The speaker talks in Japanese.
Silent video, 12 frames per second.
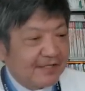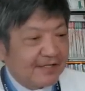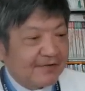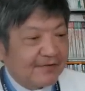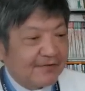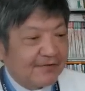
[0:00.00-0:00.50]

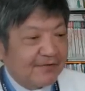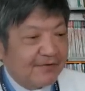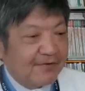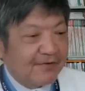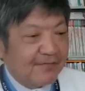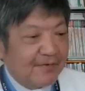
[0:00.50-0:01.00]
え今
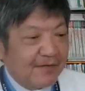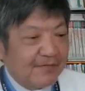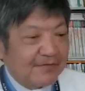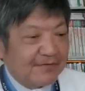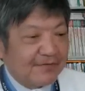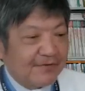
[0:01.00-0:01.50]
後、
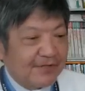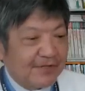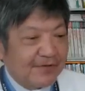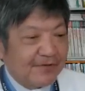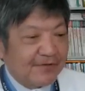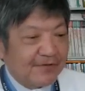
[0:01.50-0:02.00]
バブルを引き
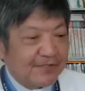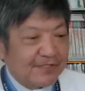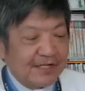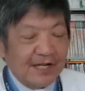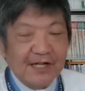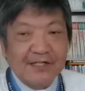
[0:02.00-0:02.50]
起こし
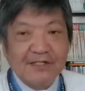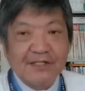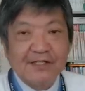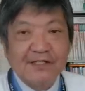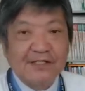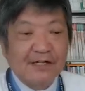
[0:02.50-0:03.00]
た犯
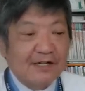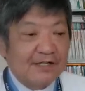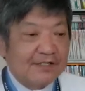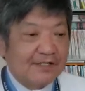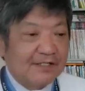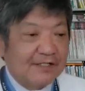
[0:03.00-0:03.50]
人探
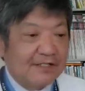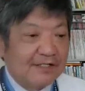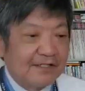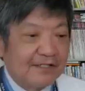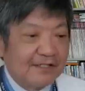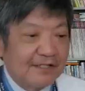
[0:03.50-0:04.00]

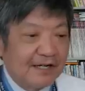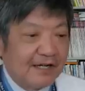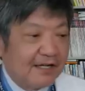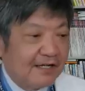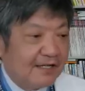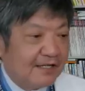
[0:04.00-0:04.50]
しが